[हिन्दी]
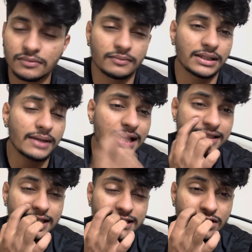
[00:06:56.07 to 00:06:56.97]
मतलब
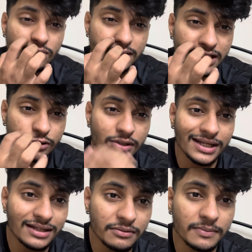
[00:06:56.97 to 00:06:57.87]
ऐसी चीज़ होती है जो
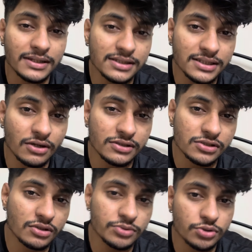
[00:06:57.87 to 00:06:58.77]
करनी भी पड़ती है और
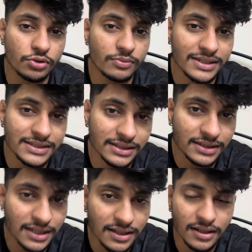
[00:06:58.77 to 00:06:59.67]
जिसको हम छोड़ भी नहीं सकते
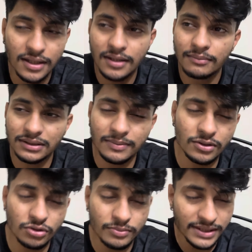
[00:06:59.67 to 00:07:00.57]
हैं मतलब
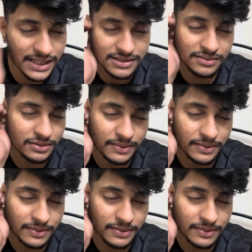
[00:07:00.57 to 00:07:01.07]
बिल्कुल भी रेस्ट नहीं मिल